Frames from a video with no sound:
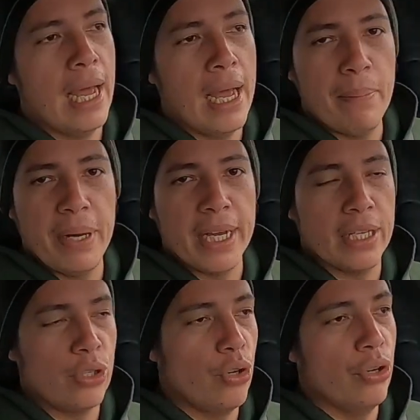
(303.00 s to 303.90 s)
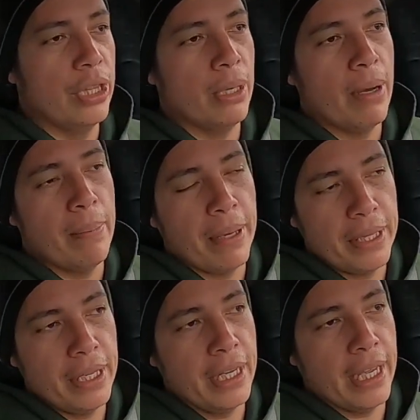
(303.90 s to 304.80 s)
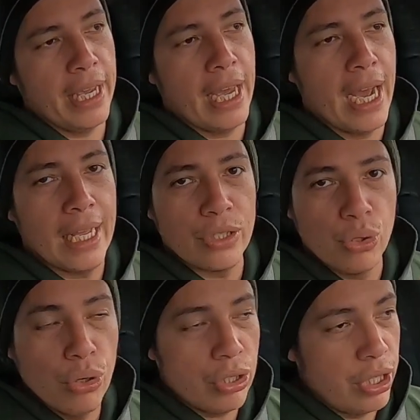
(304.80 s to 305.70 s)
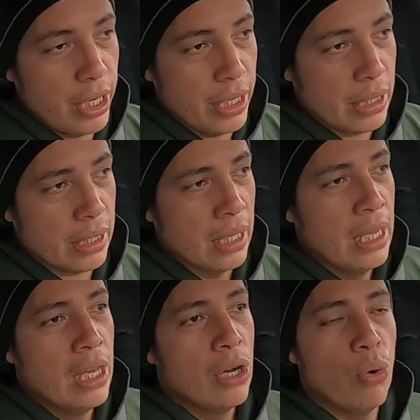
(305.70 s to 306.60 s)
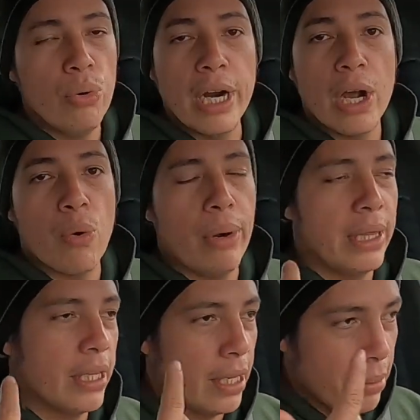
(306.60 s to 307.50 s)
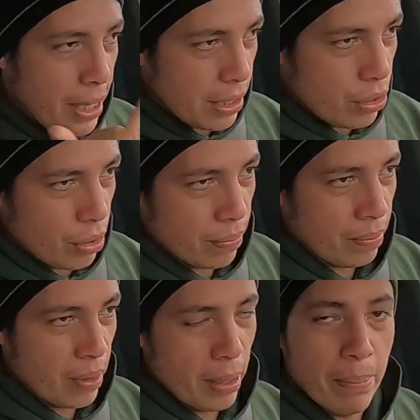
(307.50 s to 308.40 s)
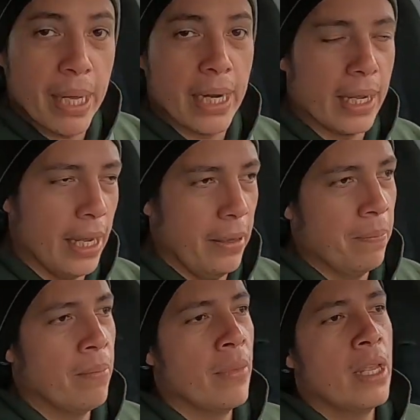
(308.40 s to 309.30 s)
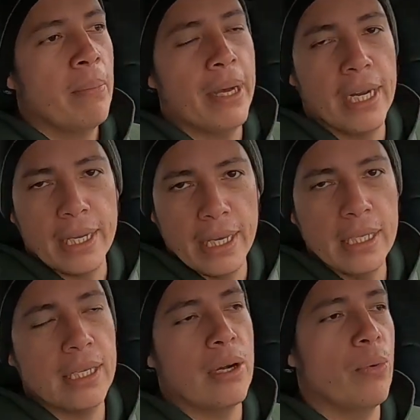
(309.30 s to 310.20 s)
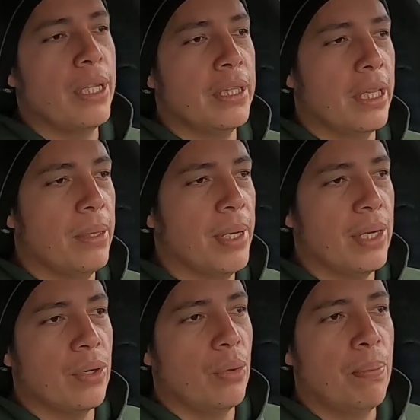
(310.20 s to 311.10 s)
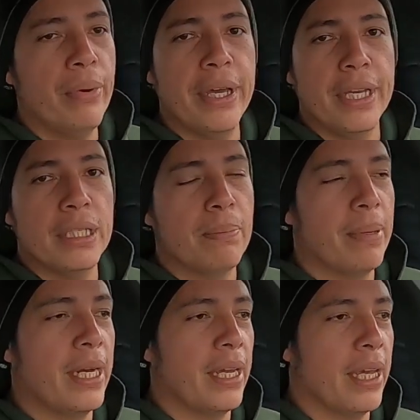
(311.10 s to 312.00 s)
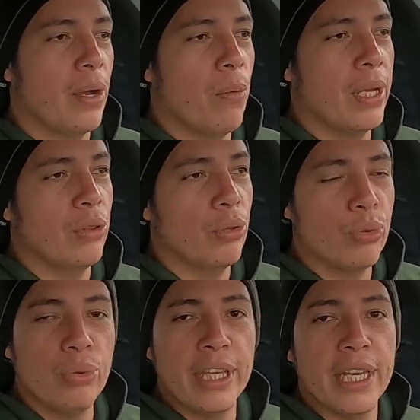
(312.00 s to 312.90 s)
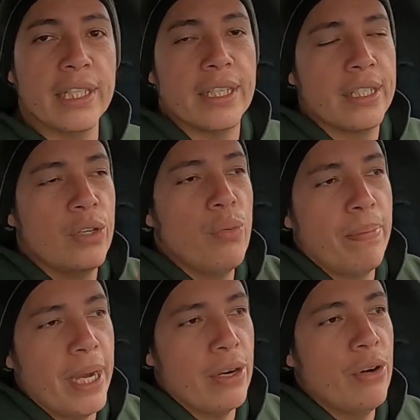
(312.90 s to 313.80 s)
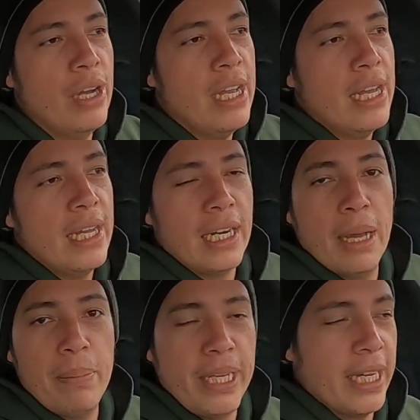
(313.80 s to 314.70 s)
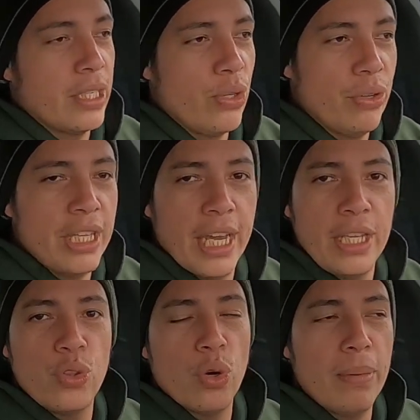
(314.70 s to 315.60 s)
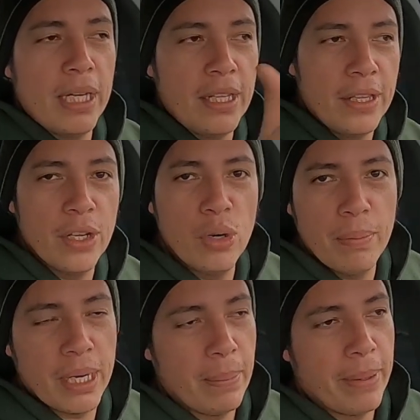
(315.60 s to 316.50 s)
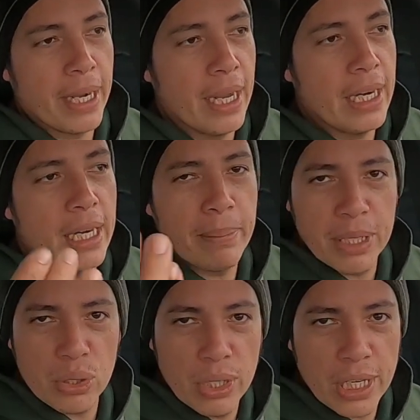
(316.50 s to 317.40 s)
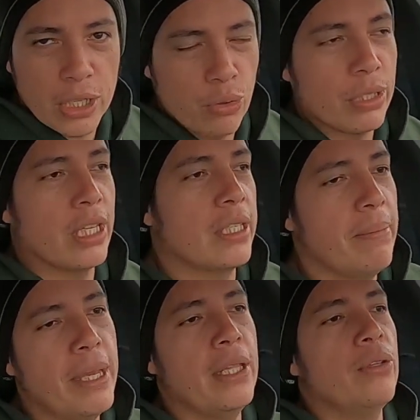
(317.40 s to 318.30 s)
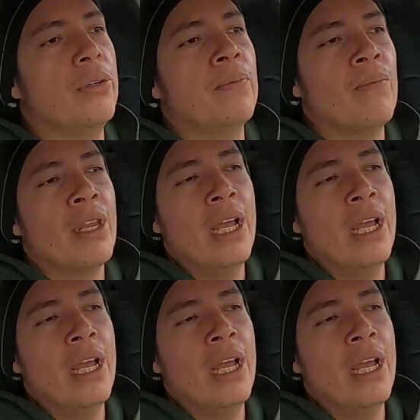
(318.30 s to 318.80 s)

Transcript: La aplicación te va a pedir que asocies una cuenta de banco. ¿Para qué? ¿Para qué es la cuenta de banco? Pues para que cuando tú quieras hacer un pago, la aplicación de ahí toma el dinero para pagar a la persona que tú estás enviando.